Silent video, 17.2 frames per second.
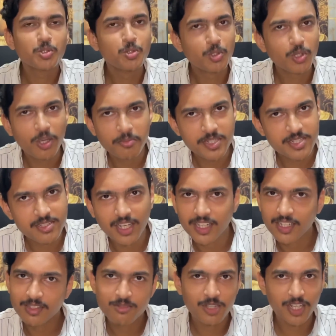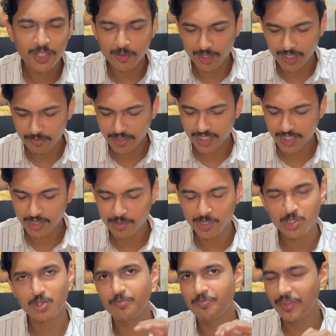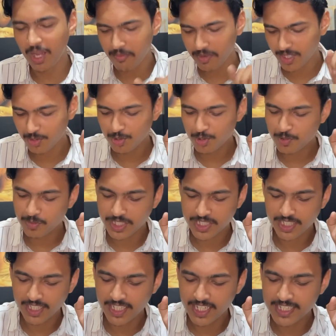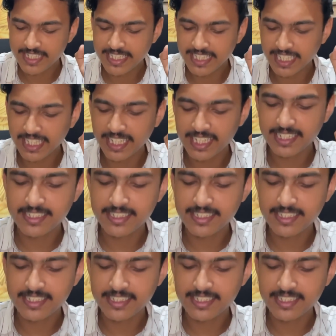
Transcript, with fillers: দুটো আমি স্টার্টার ট্রাই করলাম দেখতে পাচ্ছ আমার কিন্তু স্পেশালি এই চিকেনের